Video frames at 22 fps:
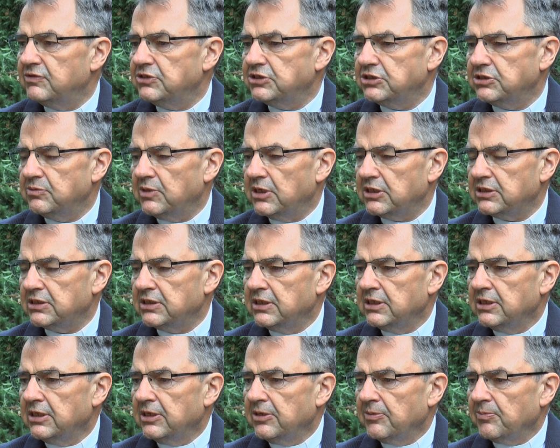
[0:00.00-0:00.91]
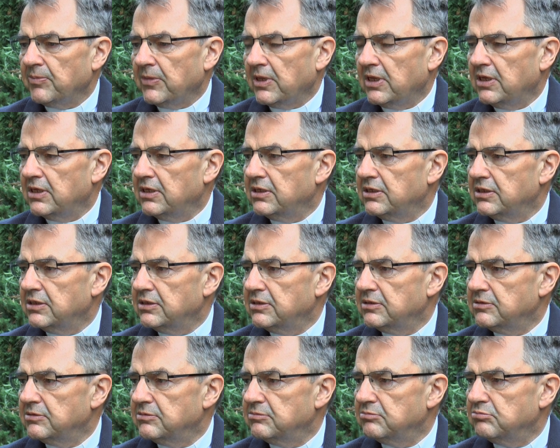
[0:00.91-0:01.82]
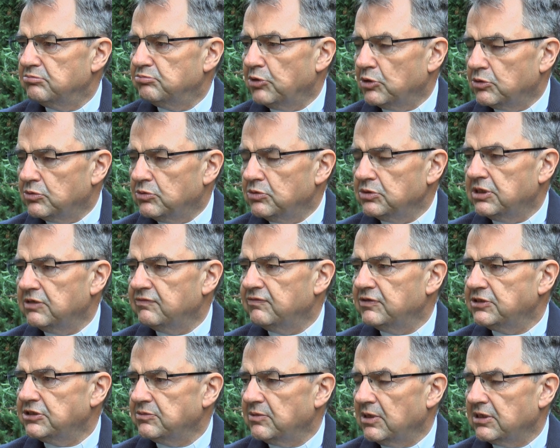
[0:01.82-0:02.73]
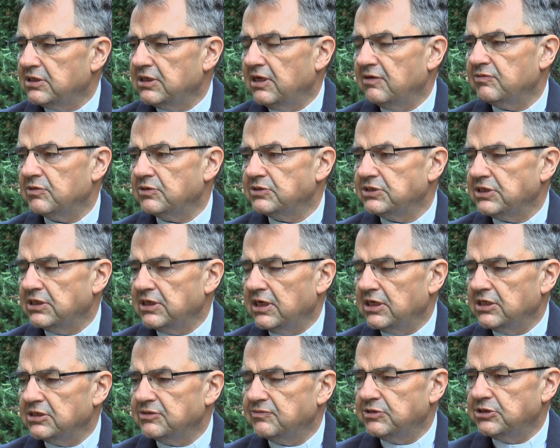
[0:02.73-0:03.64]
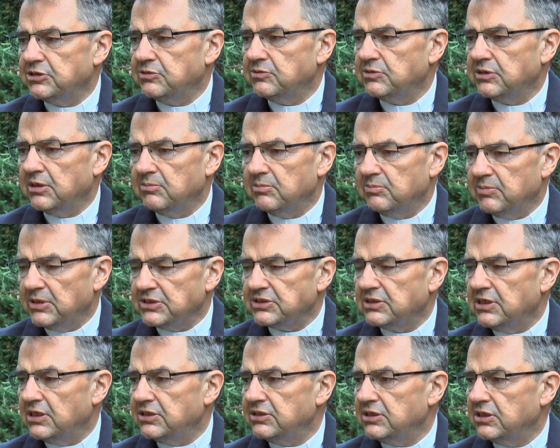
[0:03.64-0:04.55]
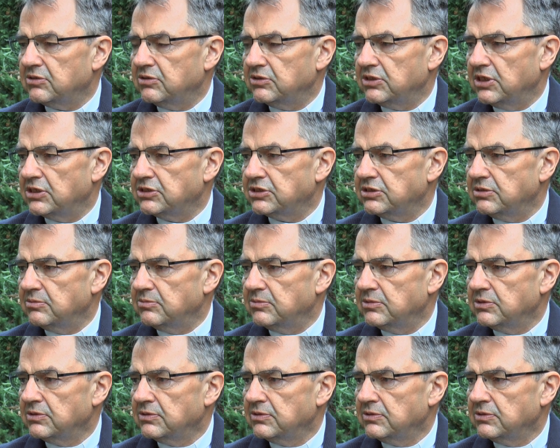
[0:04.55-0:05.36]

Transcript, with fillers: wysiłek y, pokuty, wysiłek nawrócenia jest wysiłkiem bezwzględnie koniecznym.